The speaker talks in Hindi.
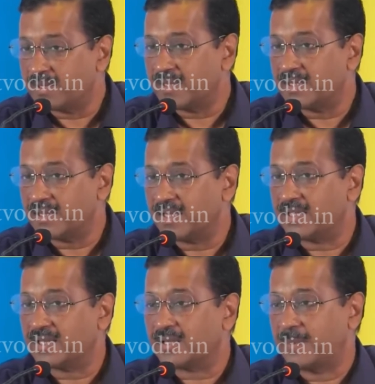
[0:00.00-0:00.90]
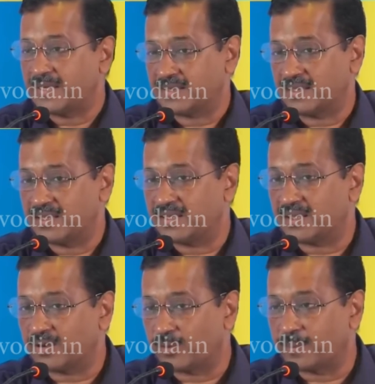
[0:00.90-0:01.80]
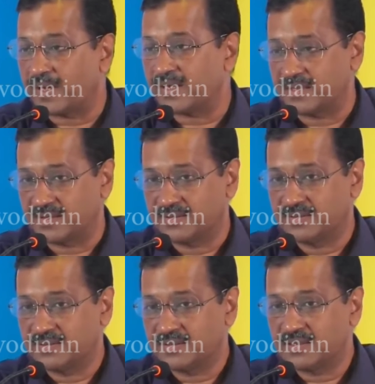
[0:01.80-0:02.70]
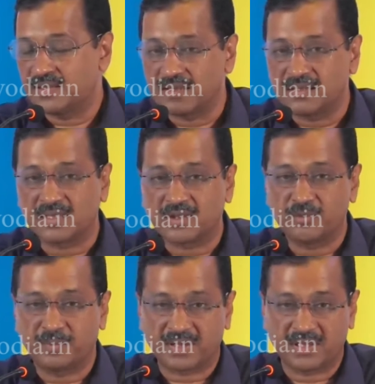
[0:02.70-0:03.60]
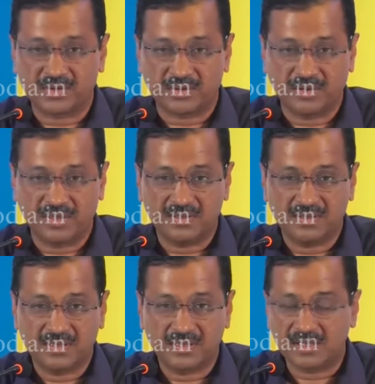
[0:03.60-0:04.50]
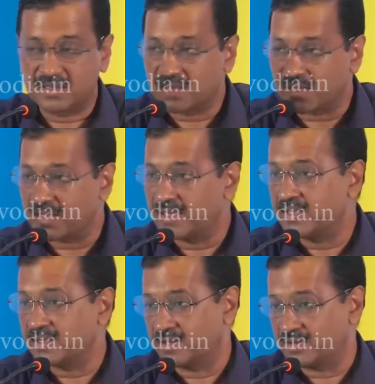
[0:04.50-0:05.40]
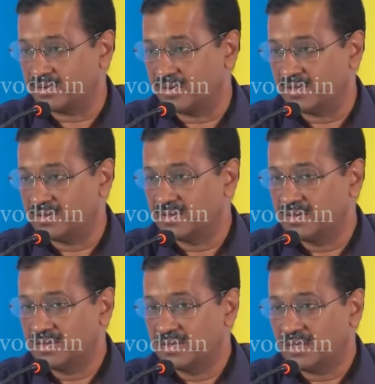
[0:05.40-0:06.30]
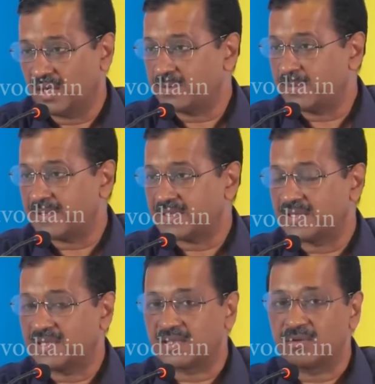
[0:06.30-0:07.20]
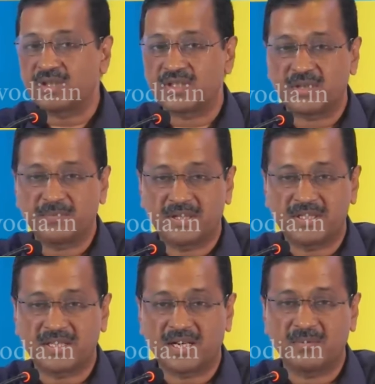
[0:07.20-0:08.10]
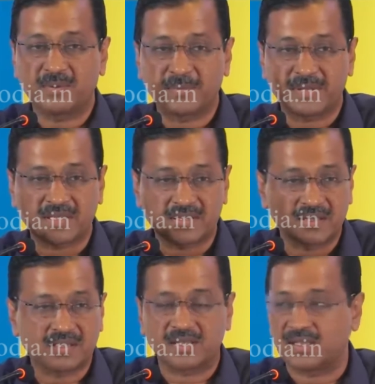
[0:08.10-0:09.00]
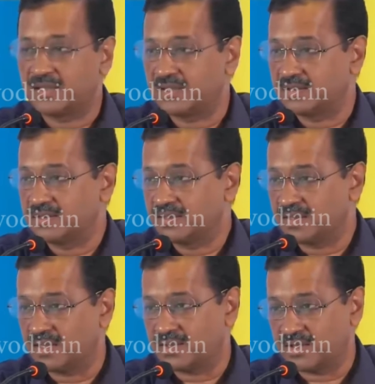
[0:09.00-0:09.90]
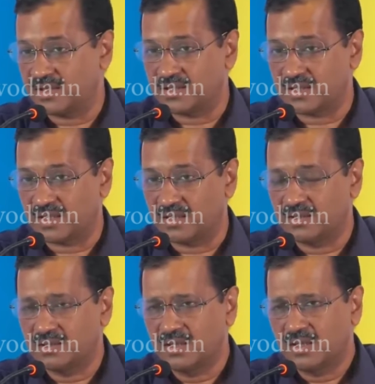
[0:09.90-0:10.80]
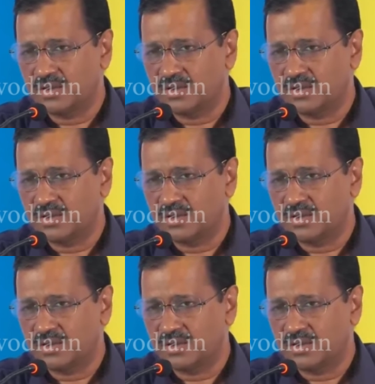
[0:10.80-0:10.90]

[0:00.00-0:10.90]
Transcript: अब ए, एक एक पैसा एक एक रुपया ये जनता के ऊपर खर्च होगा जनता के लिए खर्च होगा अब ये पैसा नेताओं की जेब में नहीं जाएगा अब ये पैसा जनता के लिए खर्च किया जाएगा